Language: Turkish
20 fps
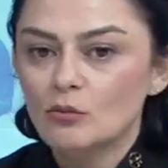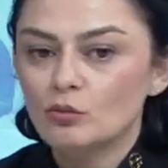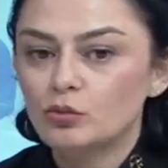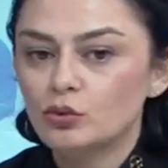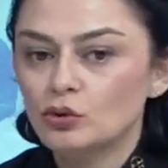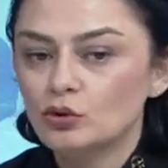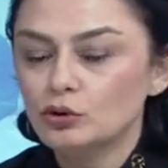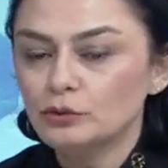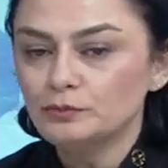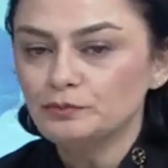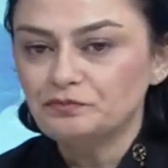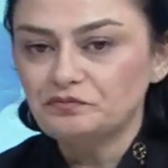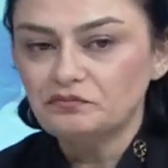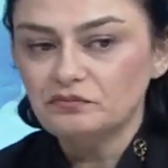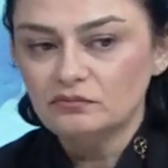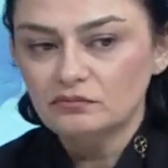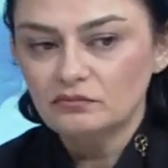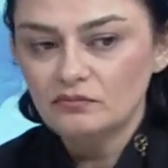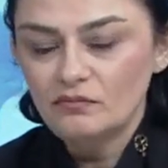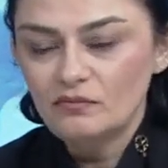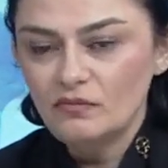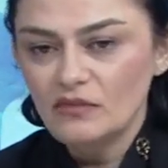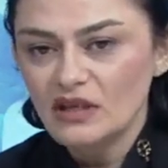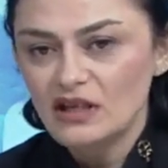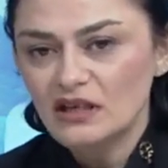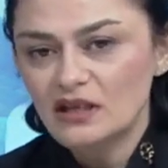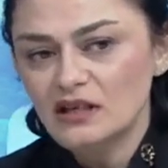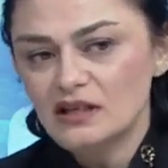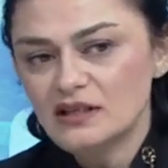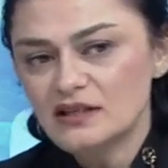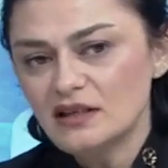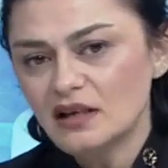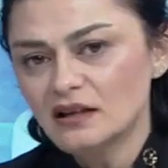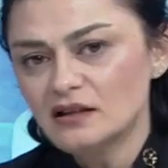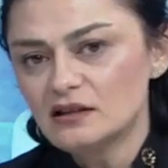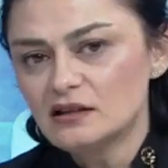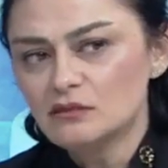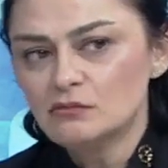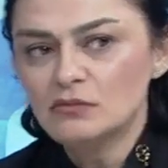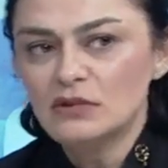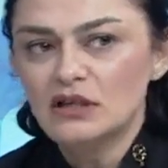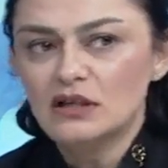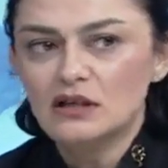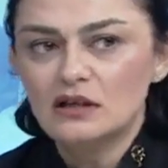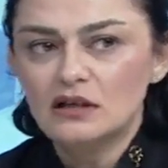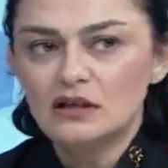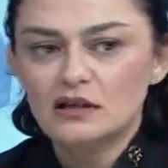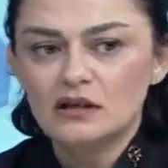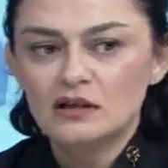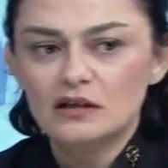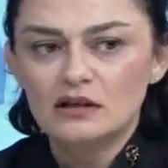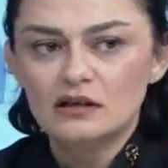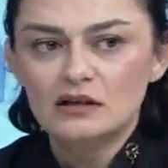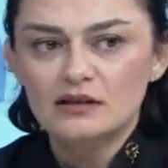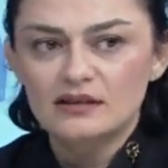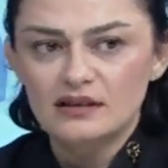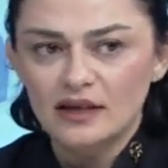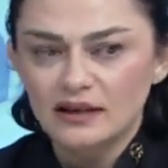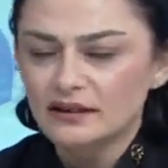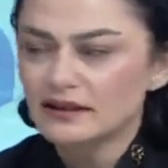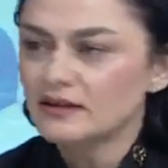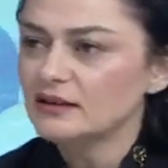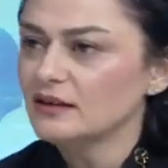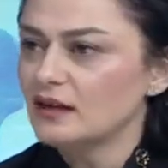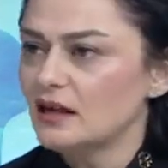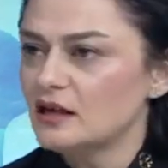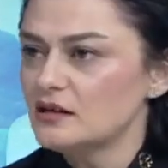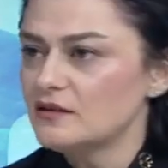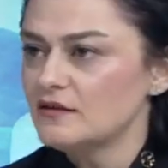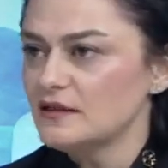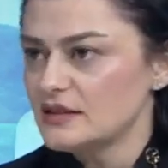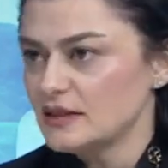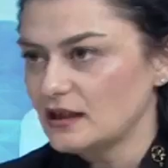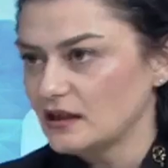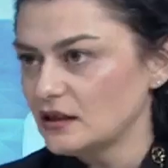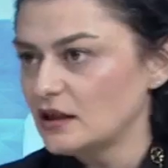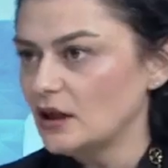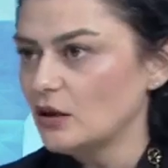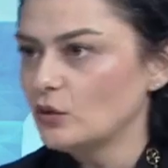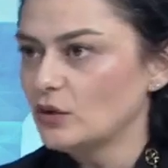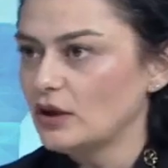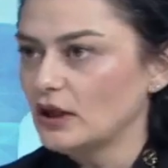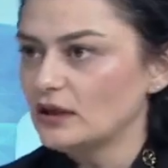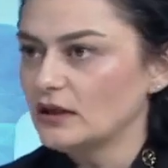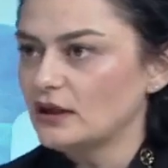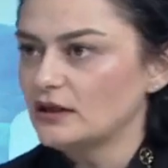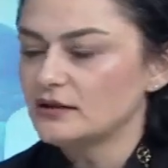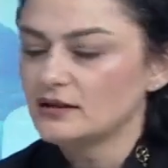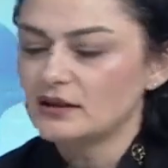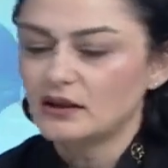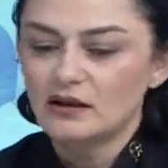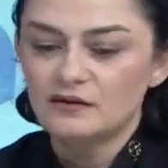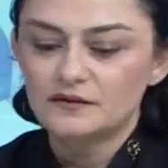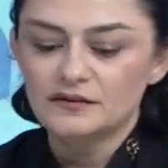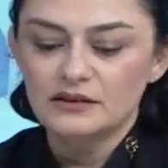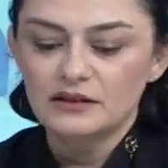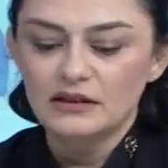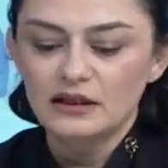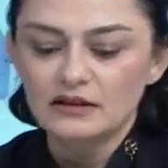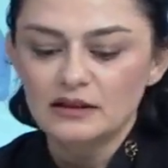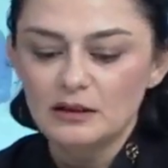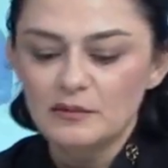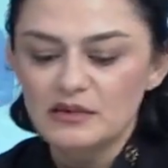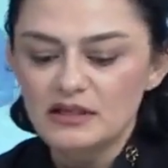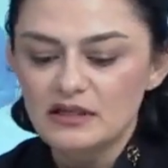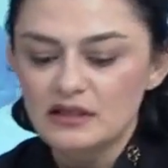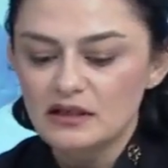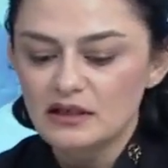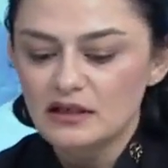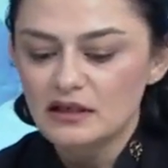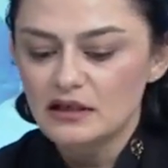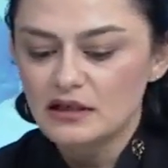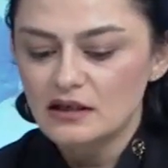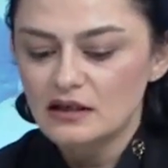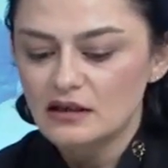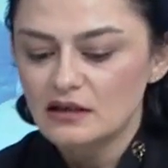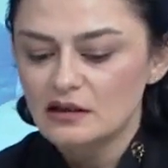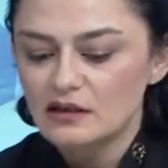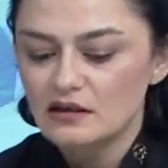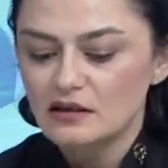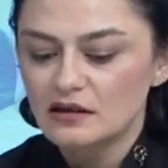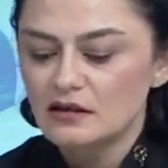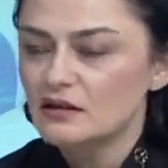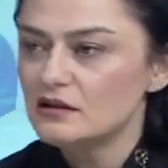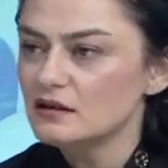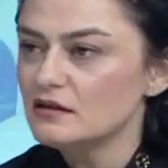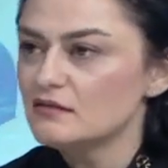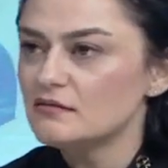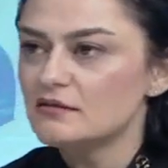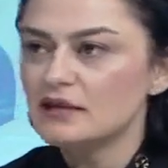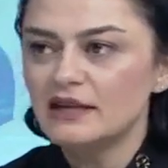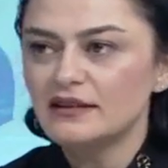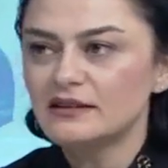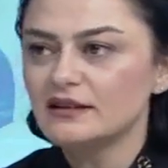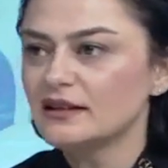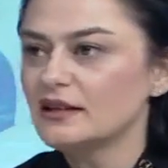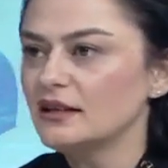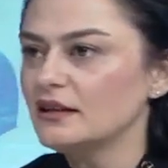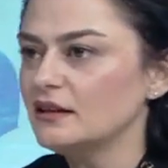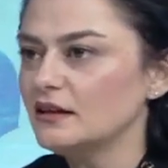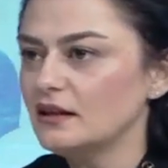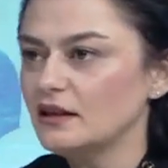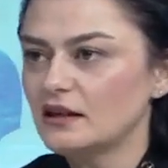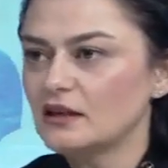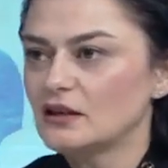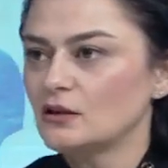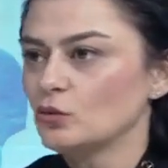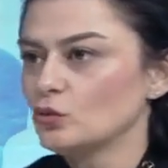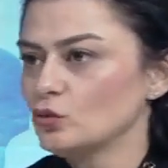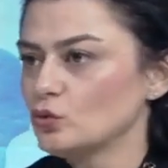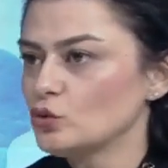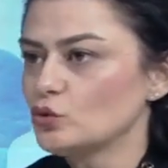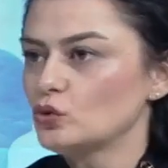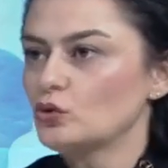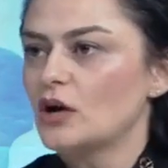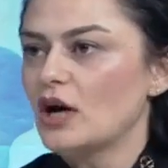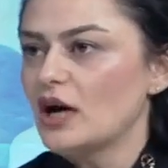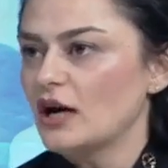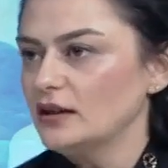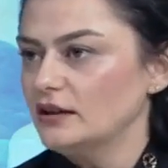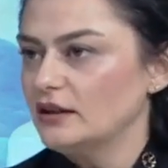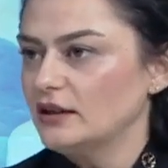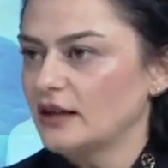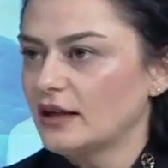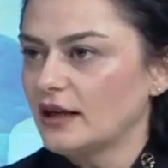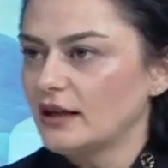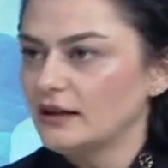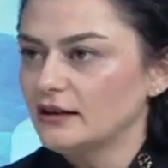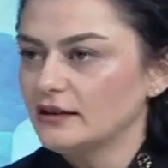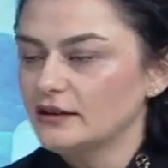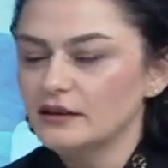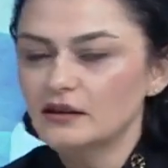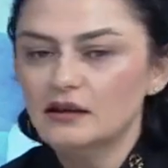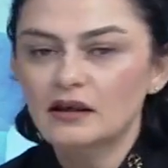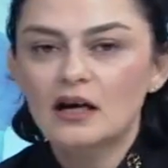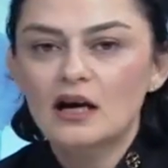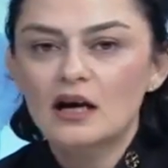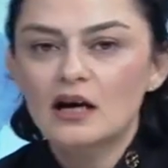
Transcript: Bu ee, sanırım e, sanıklar ve sanık avukatları tarafından da bir e, tedirginlik unsuru haline geldi.